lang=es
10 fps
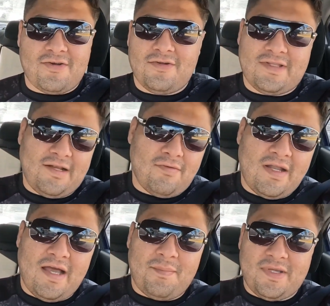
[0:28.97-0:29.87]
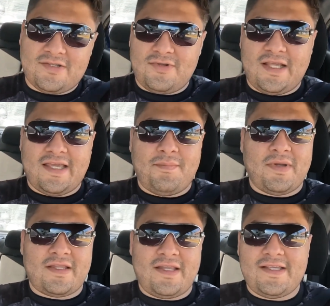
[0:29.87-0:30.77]
contra una persona que
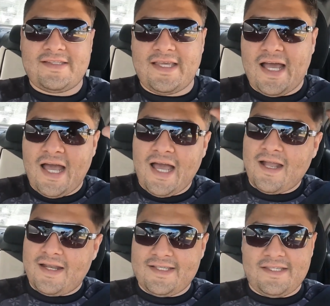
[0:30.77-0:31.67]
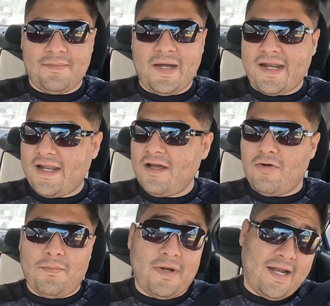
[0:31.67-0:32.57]
pertenece a Gracie Barra o